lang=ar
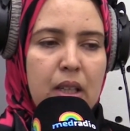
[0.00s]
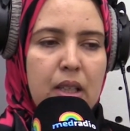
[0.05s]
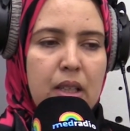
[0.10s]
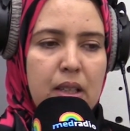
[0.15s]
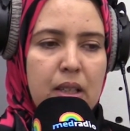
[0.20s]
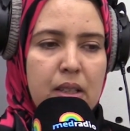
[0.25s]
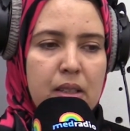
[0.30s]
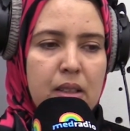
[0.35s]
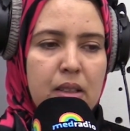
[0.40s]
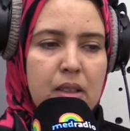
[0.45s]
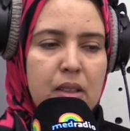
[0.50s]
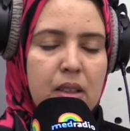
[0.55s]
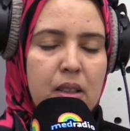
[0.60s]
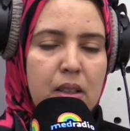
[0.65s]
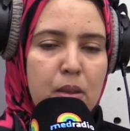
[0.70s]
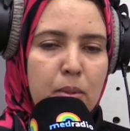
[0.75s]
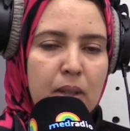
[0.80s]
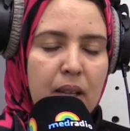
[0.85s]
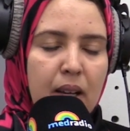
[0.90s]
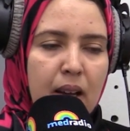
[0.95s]
يحسن
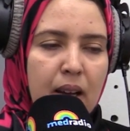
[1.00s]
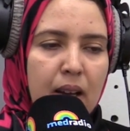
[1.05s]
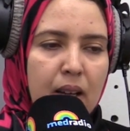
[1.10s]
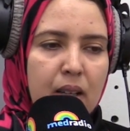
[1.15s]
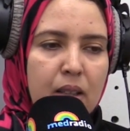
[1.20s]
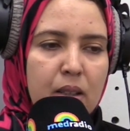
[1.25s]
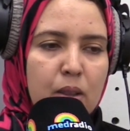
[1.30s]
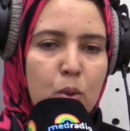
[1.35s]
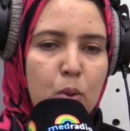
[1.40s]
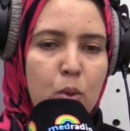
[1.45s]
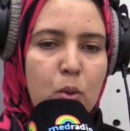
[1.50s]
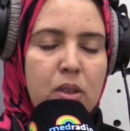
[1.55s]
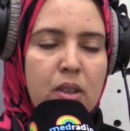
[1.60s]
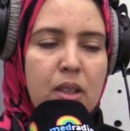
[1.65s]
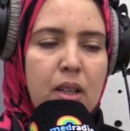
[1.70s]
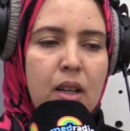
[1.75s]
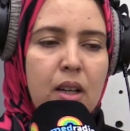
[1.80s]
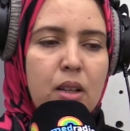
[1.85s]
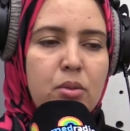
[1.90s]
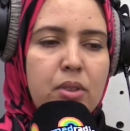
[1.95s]
الظن بالاخر وكل
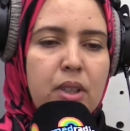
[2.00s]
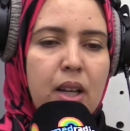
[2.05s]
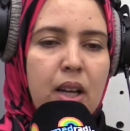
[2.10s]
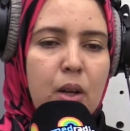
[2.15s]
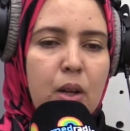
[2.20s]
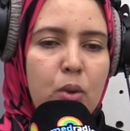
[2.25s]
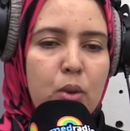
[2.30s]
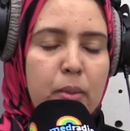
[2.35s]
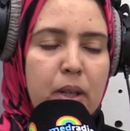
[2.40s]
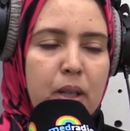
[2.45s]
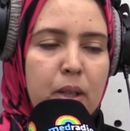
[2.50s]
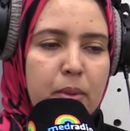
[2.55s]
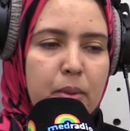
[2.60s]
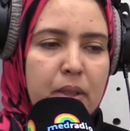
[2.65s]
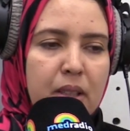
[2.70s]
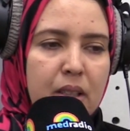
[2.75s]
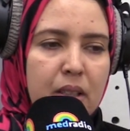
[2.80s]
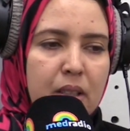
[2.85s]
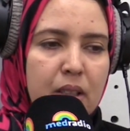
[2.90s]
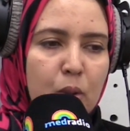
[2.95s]
طرف يحاول ما
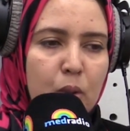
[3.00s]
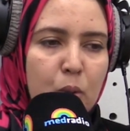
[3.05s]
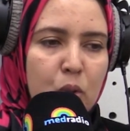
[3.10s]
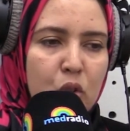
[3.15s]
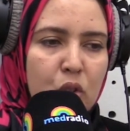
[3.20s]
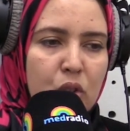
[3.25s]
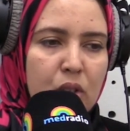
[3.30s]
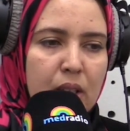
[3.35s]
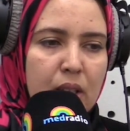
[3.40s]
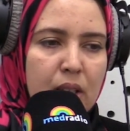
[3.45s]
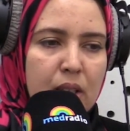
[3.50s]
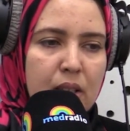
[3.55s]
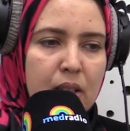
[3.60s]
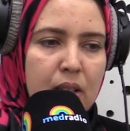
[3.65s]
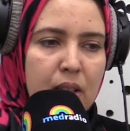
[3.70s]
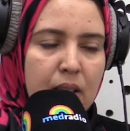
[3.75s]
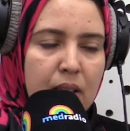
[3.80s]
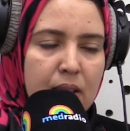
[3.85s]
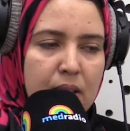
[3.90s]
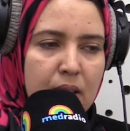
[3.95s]
امكن انه يجتهد
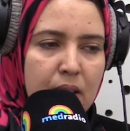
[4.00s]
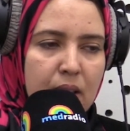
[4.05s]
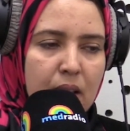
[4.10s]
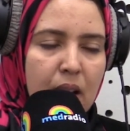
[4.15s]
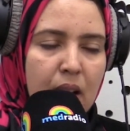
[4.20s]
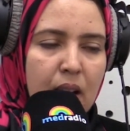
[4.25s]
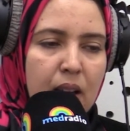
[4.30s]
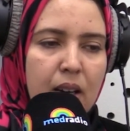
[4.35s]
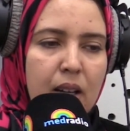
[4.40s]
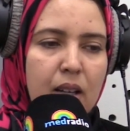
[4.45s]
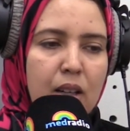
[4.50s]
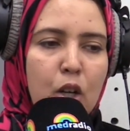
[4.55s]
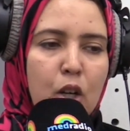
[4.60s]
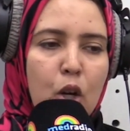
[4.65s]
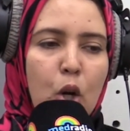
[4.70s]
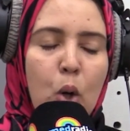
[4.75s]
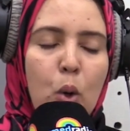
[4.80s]
يحسن الاخر